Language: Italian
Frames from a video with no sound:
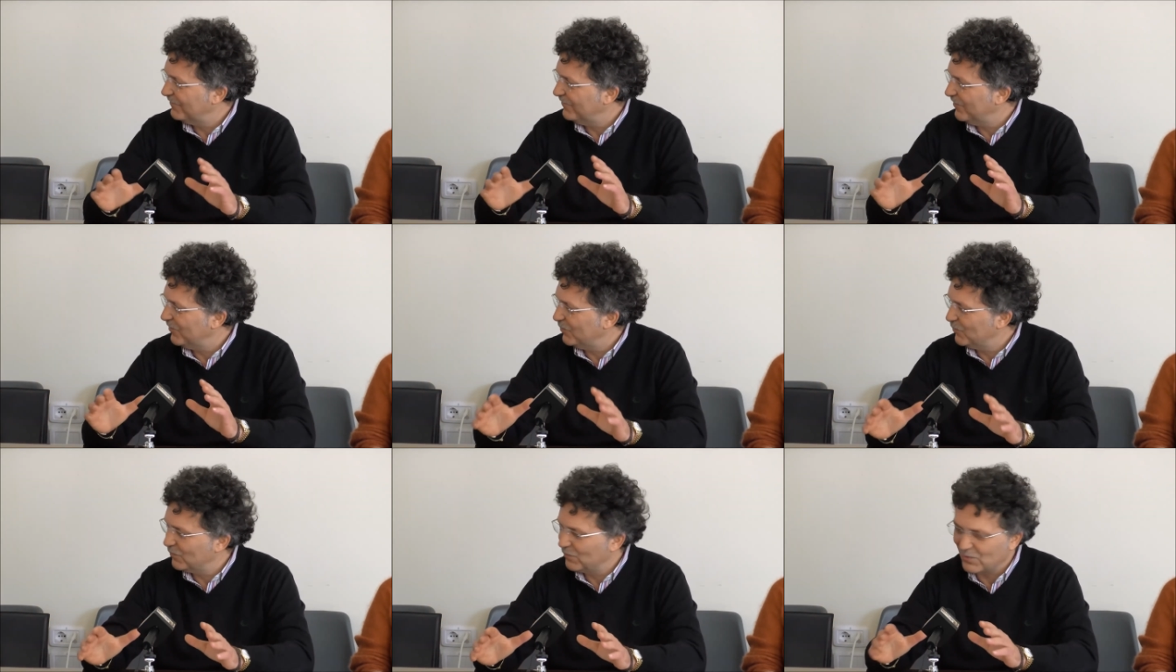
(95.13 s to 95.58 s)

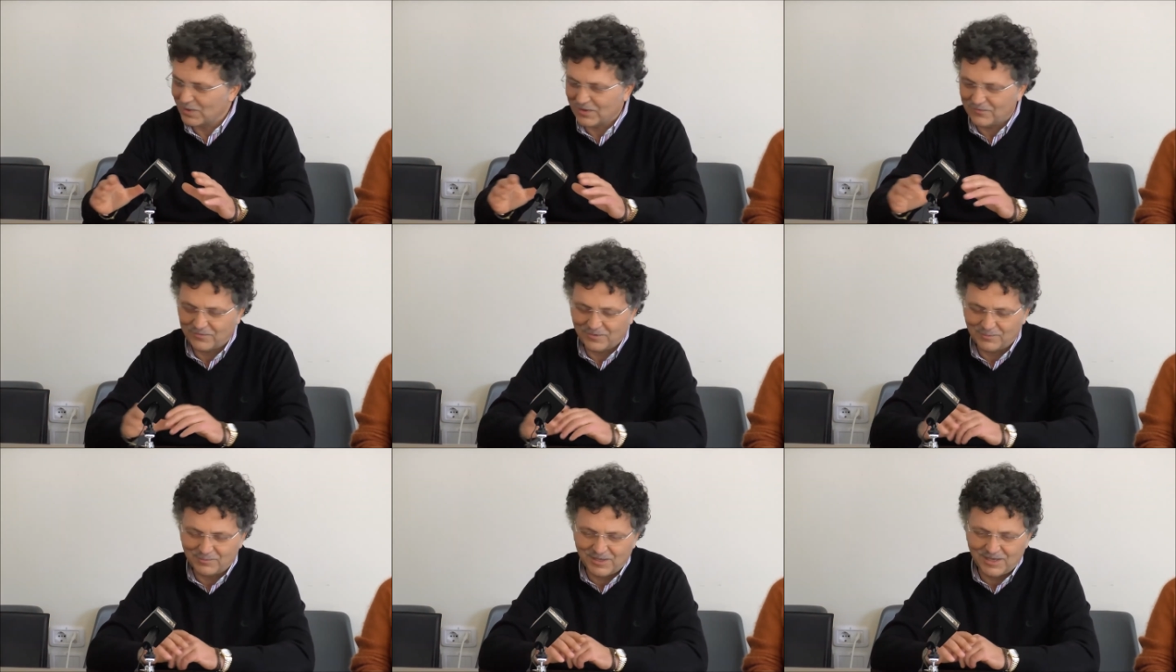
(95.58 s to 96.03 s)
venuto da
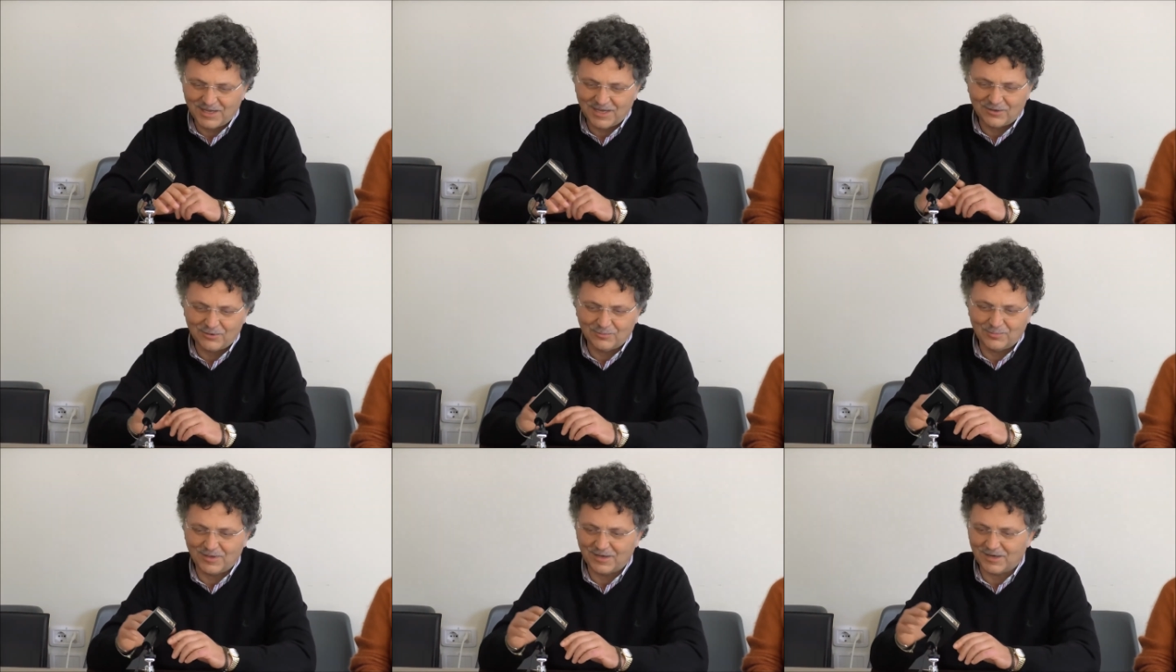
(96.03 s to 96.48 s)

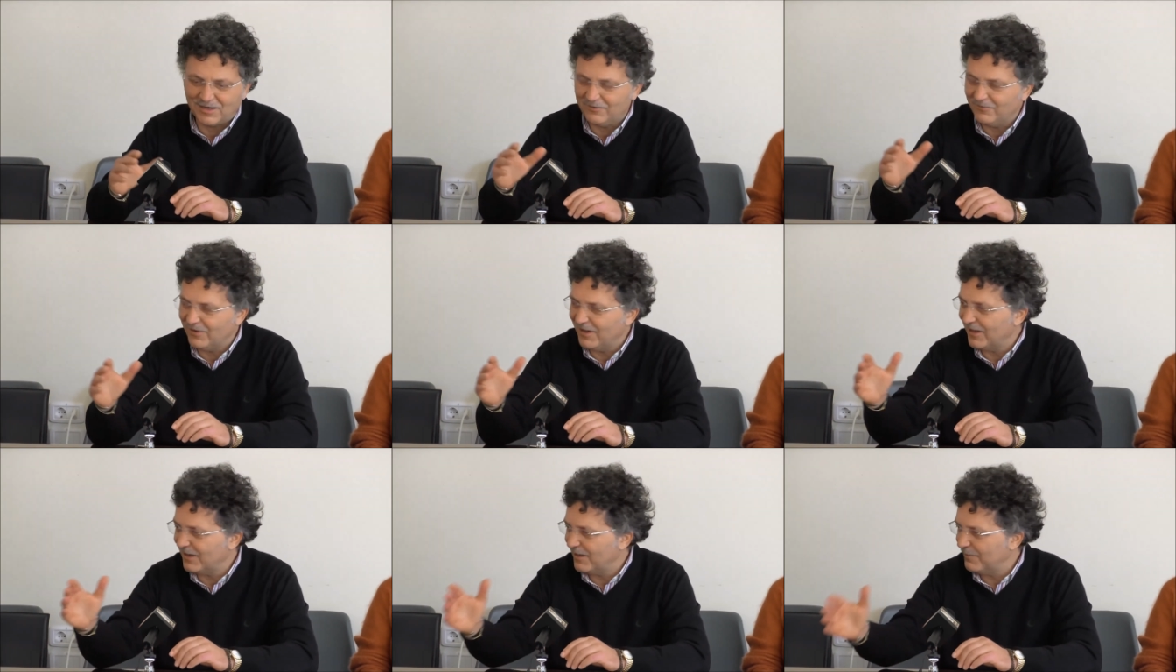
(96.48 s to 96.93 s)
Fabriano per
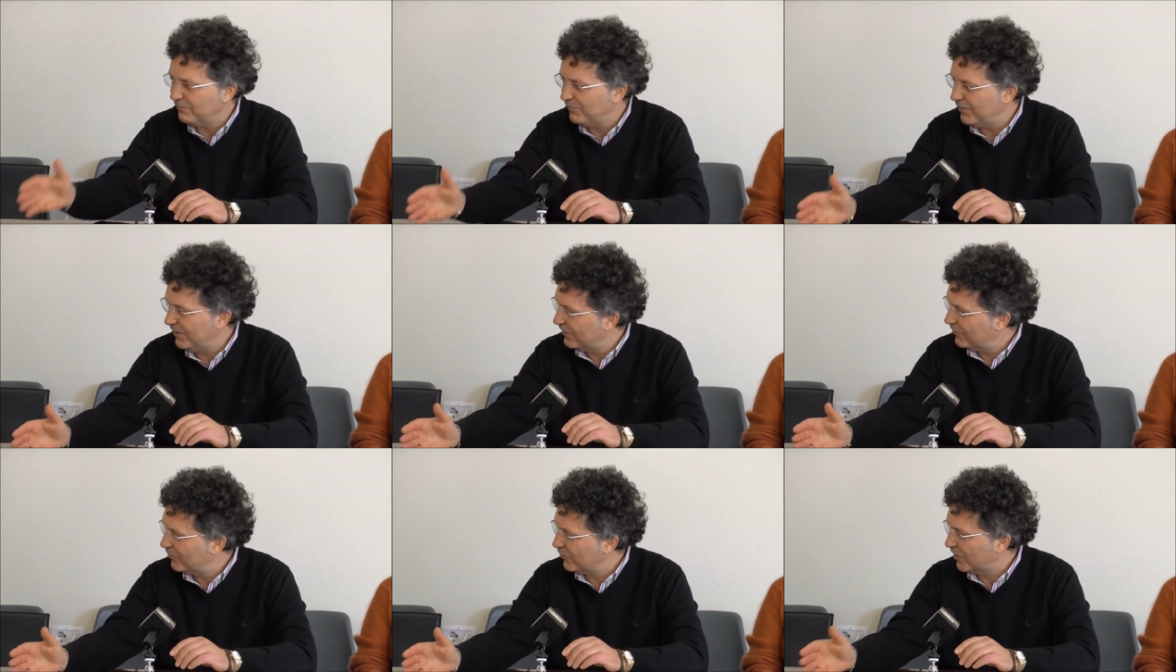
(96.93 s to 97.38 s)
arrivare a
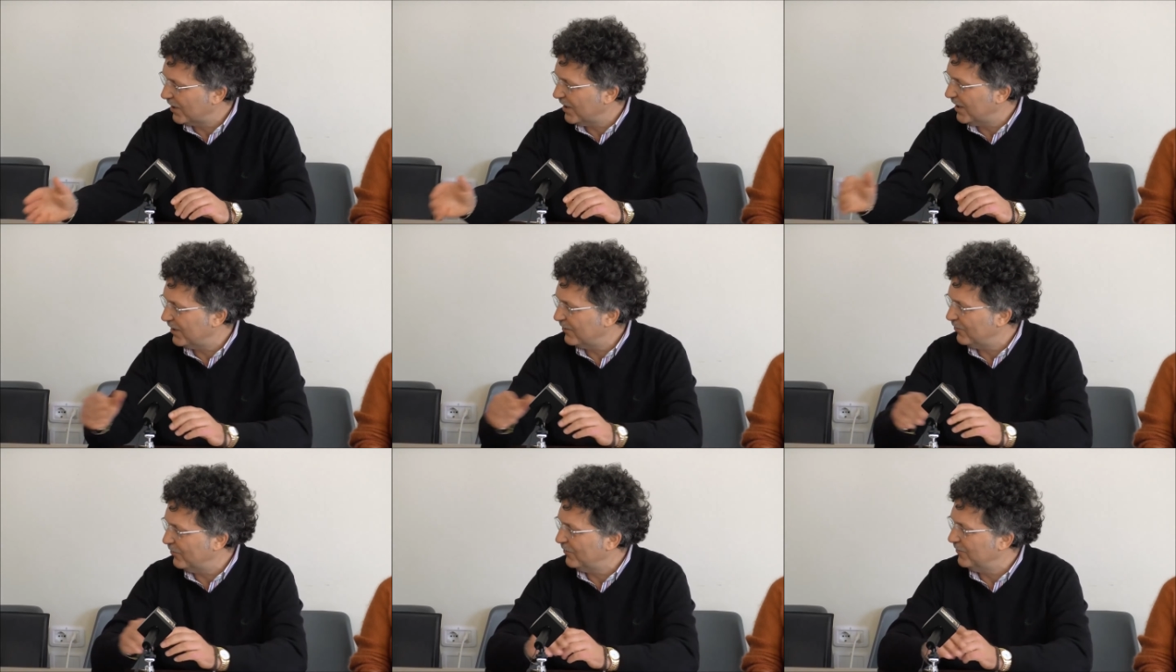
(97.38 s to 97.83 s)
Pedro
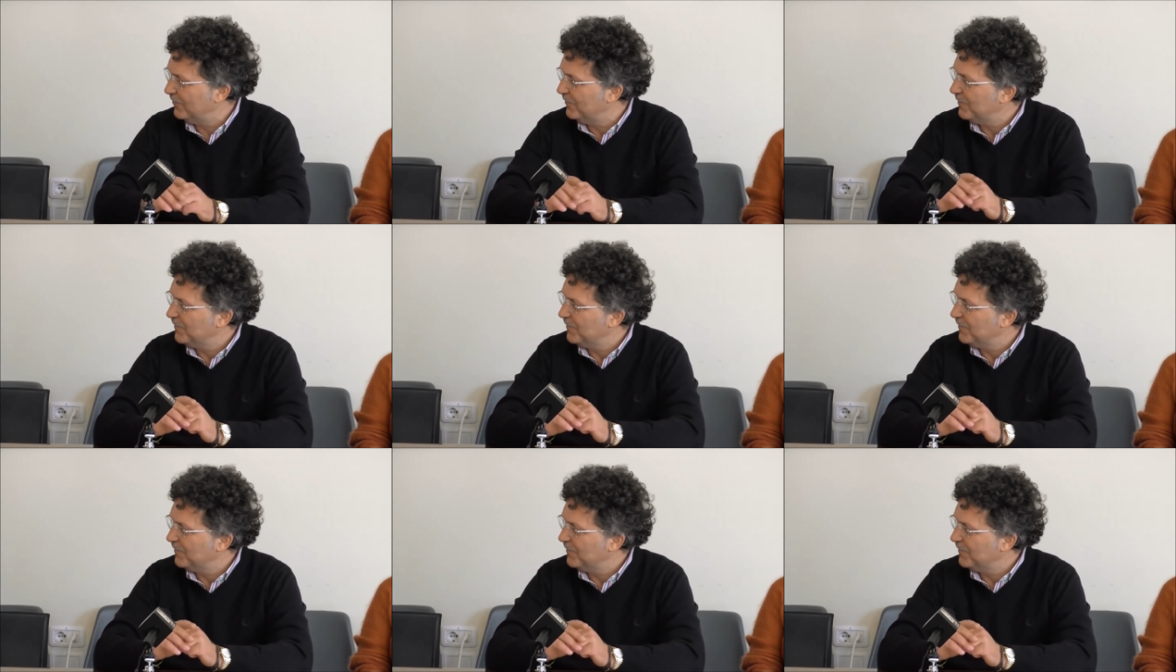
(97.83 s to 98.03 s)
Cano,